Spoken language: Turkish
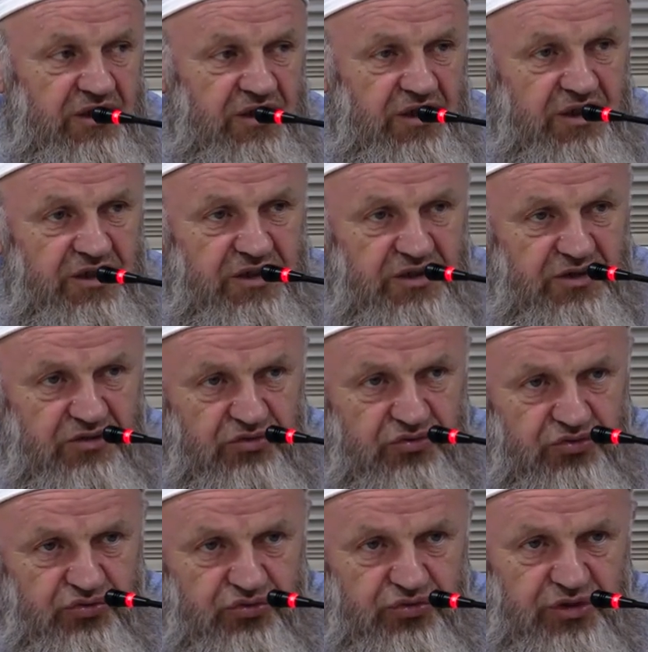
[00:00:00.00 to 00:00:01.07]
لا
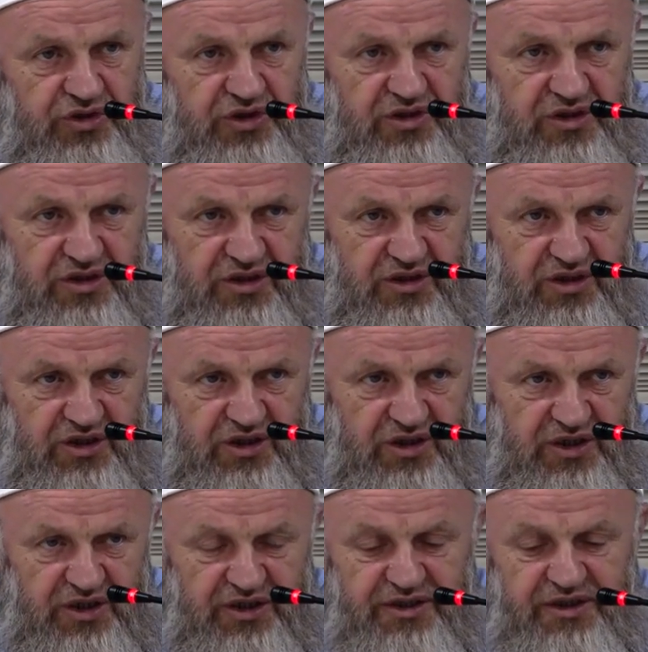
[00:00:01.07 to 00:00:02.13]
يرجون
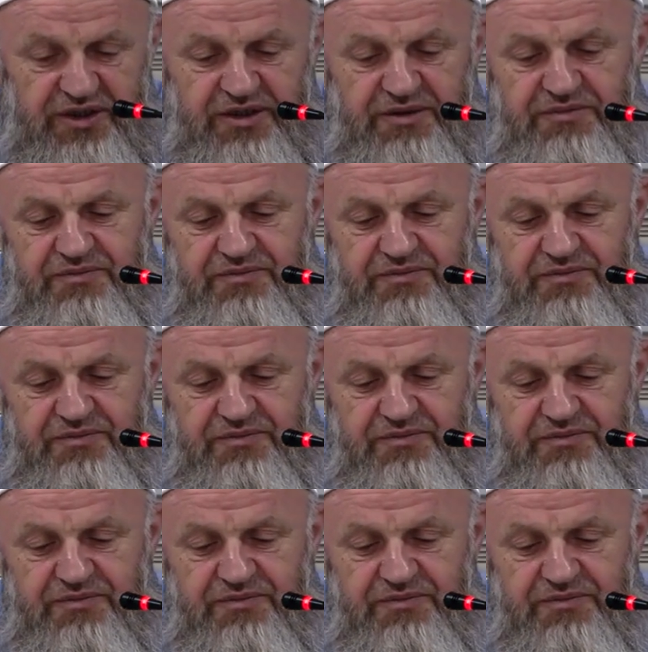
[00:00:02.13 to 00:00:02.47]
لقاءنا